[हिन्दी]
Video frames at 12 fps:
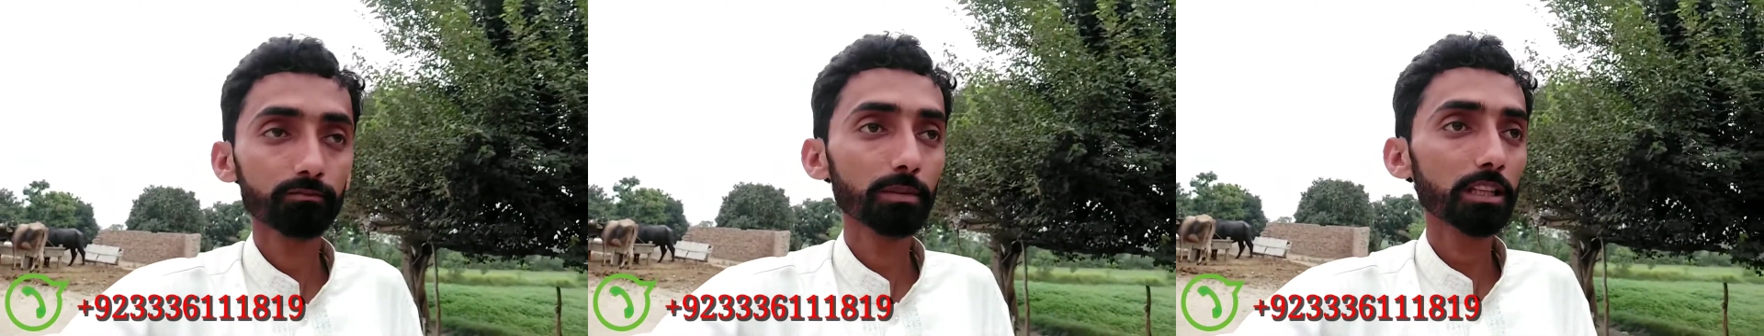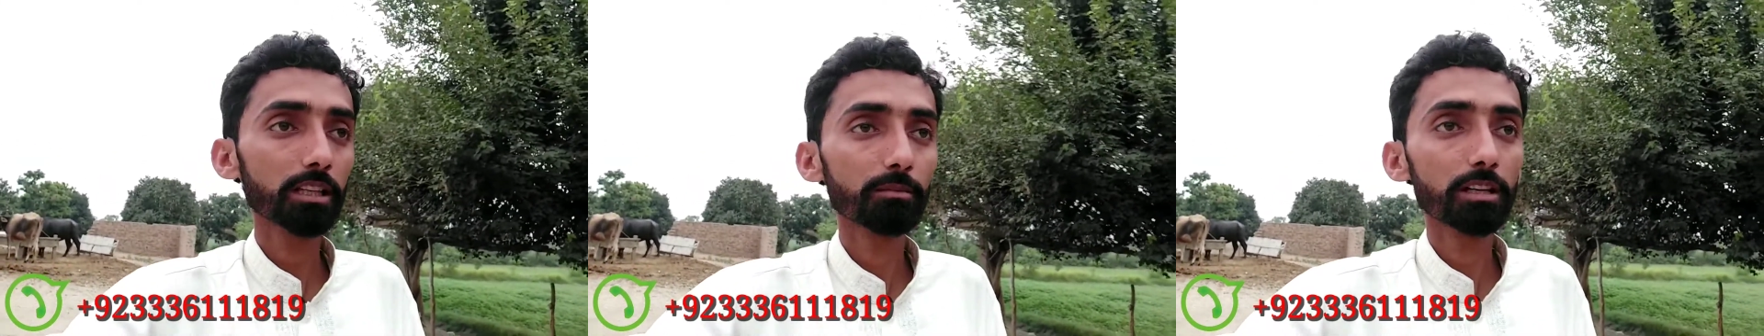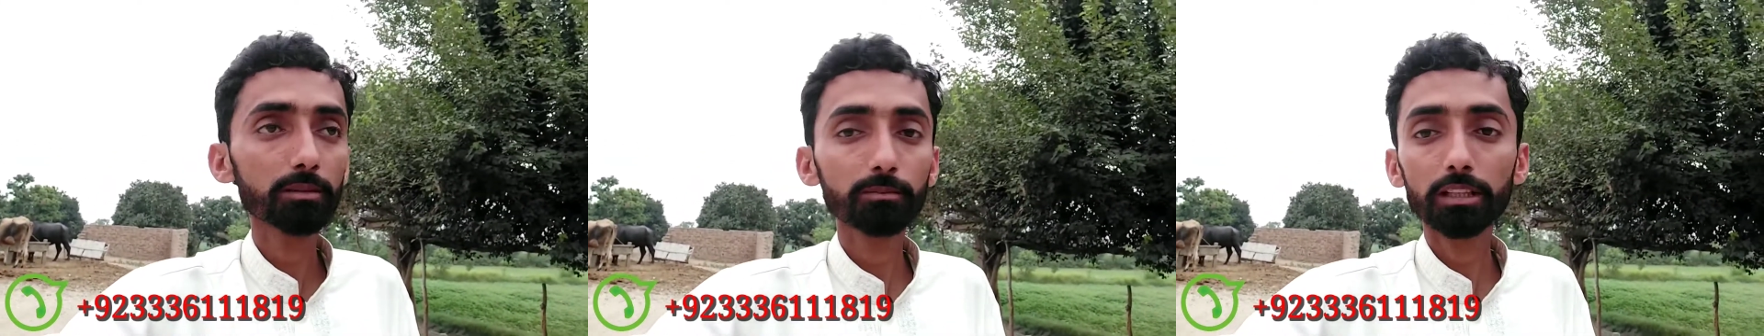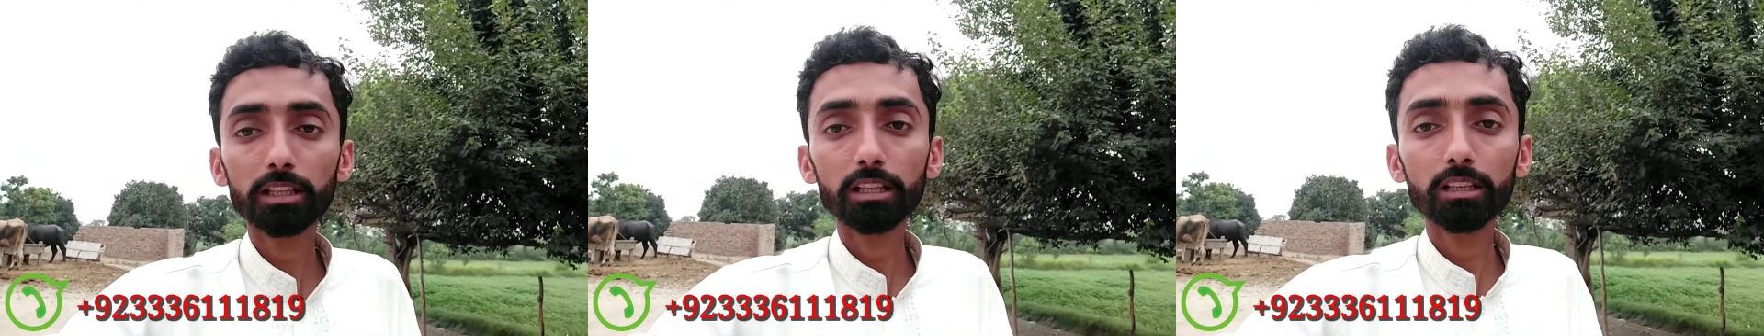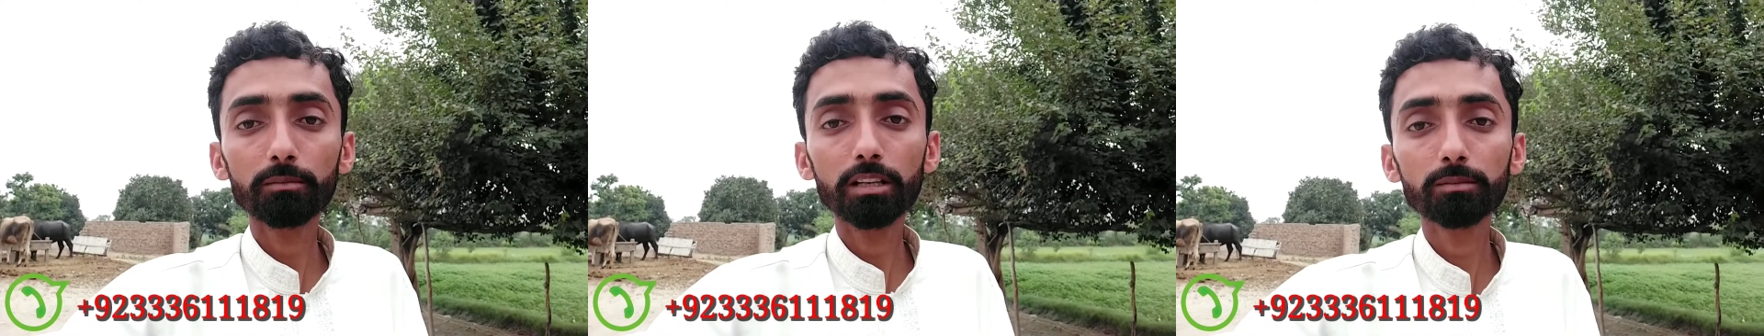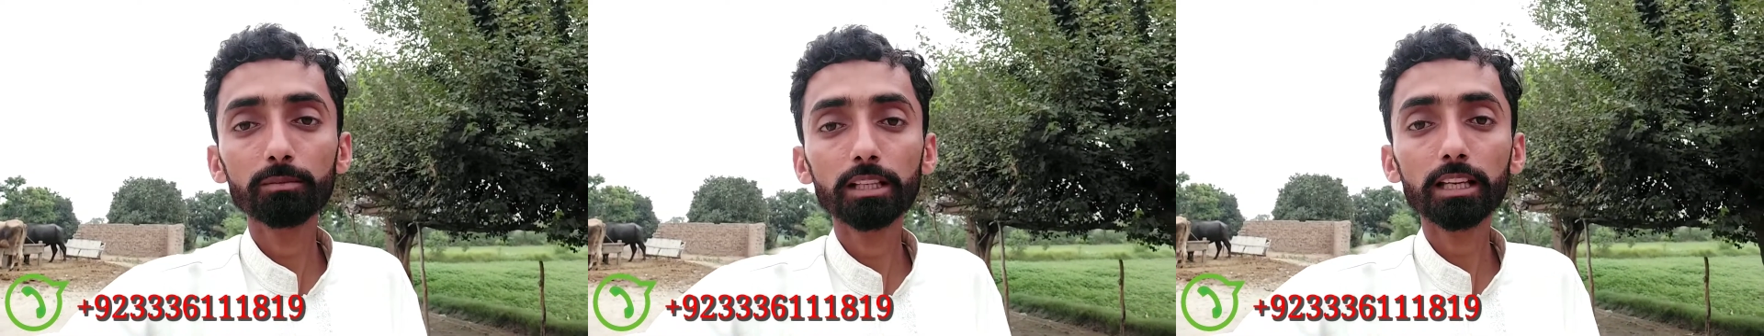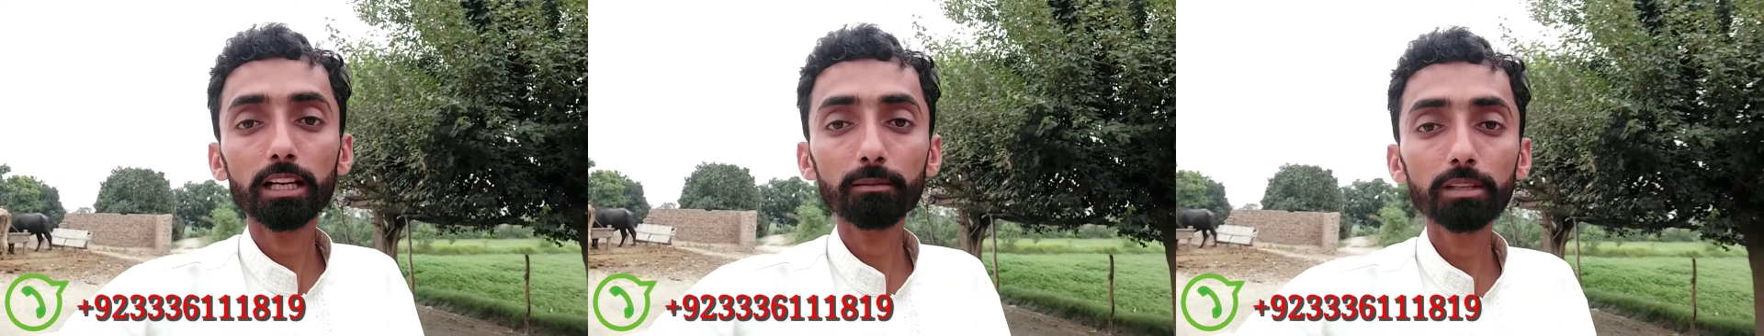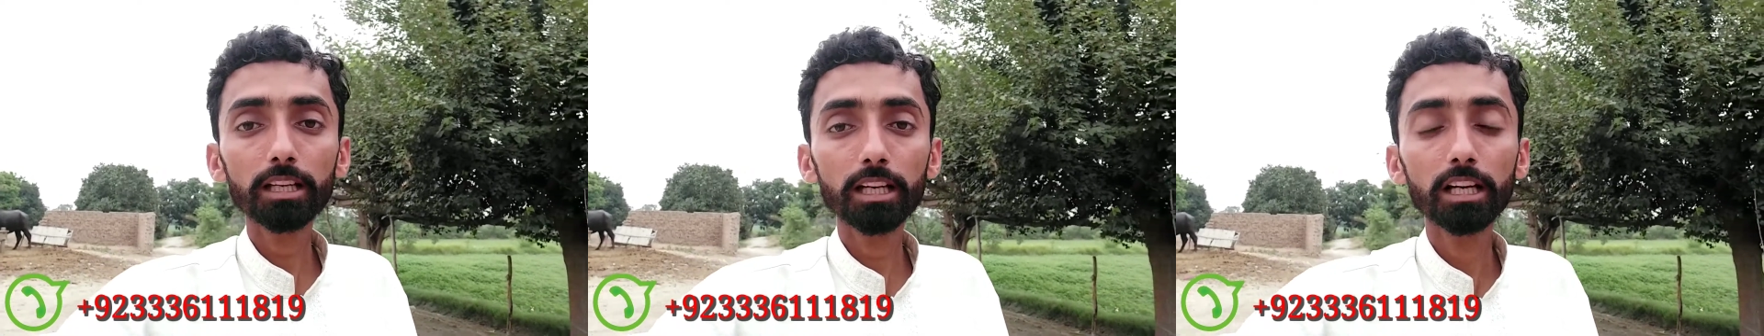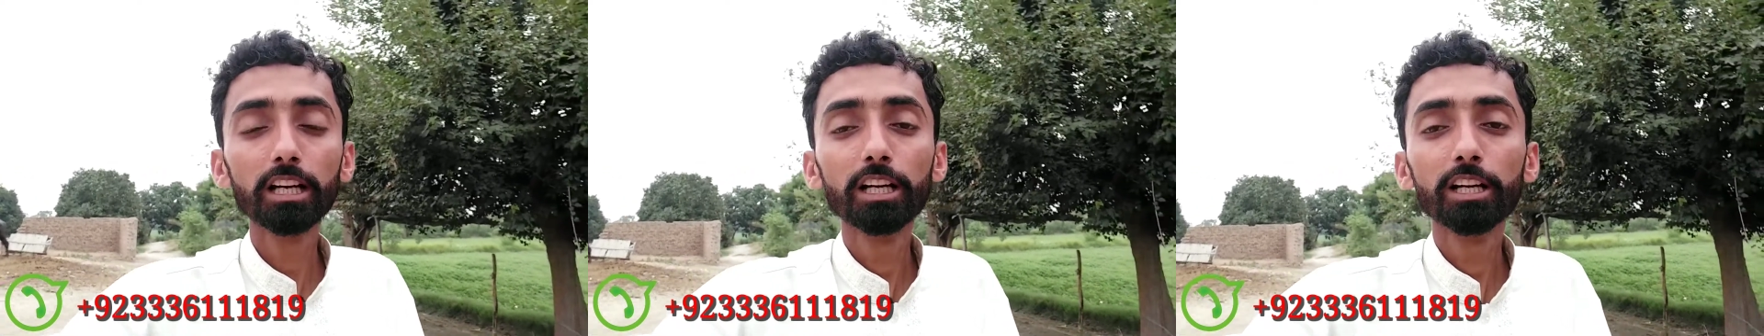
फिर नमाज़ पढ़ के नमाज़ पढ़ कर अभी आया